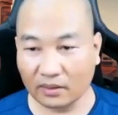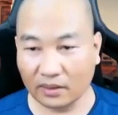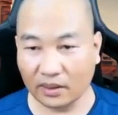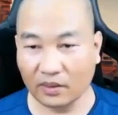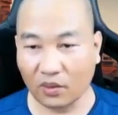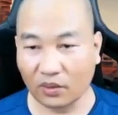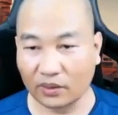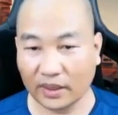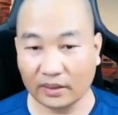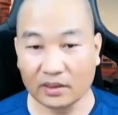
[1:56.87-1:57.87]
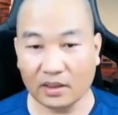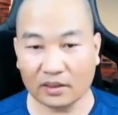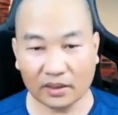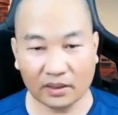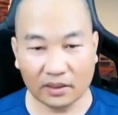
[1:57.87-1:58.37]
nên đổi thành nước
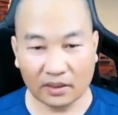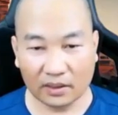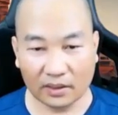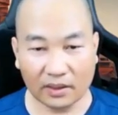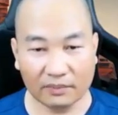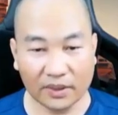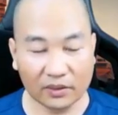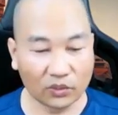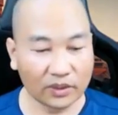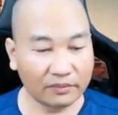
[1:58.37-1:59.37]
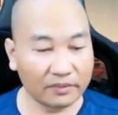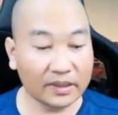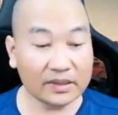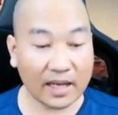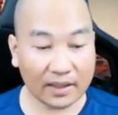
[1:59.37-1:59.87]
này, ở đây là mình cố tình mình
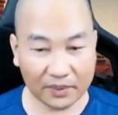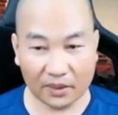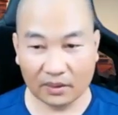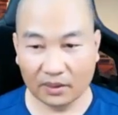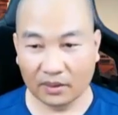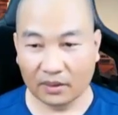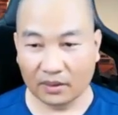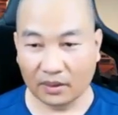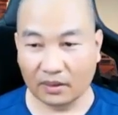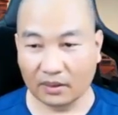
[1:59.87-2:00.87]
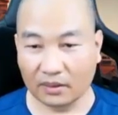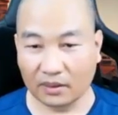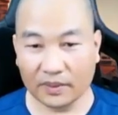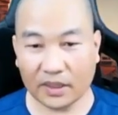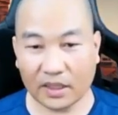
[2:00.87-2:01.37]
viết sai mà. Đấy, thì
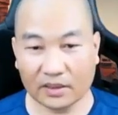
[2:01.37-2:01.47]
nếu mà giả